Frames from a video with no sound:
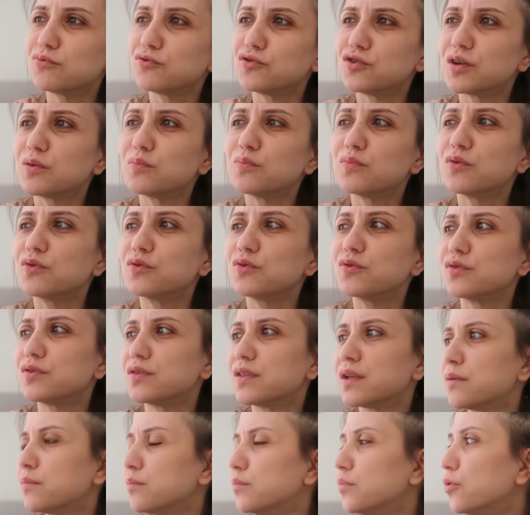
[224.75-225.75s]
Bu cam o
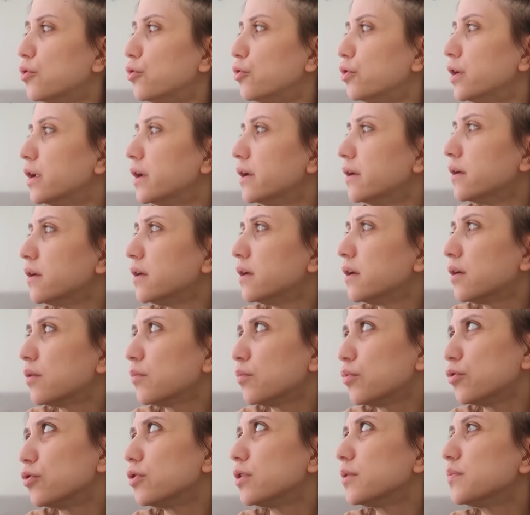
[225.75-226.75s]
yüzden böyle.
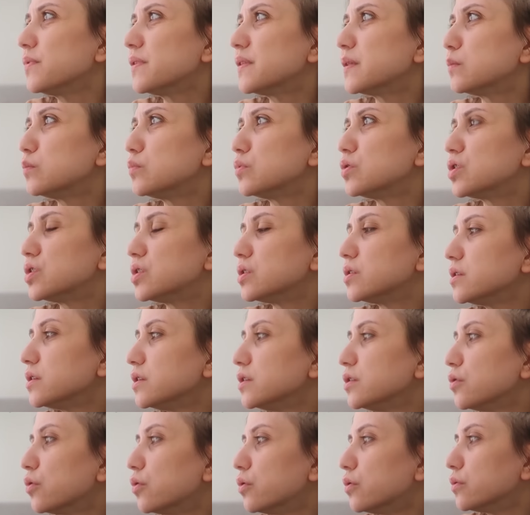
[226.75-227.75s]
Böyle bizim için
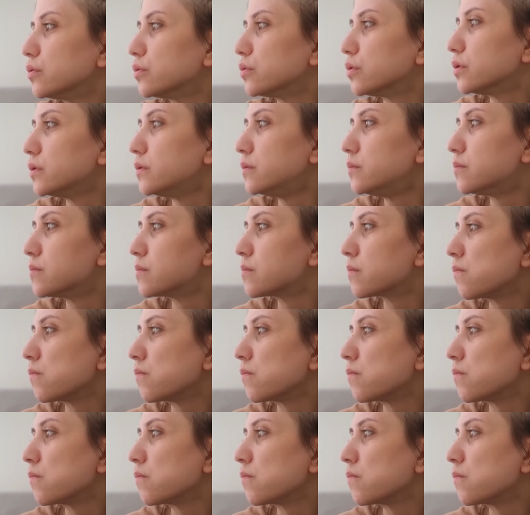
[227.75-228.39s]
iyi oldu.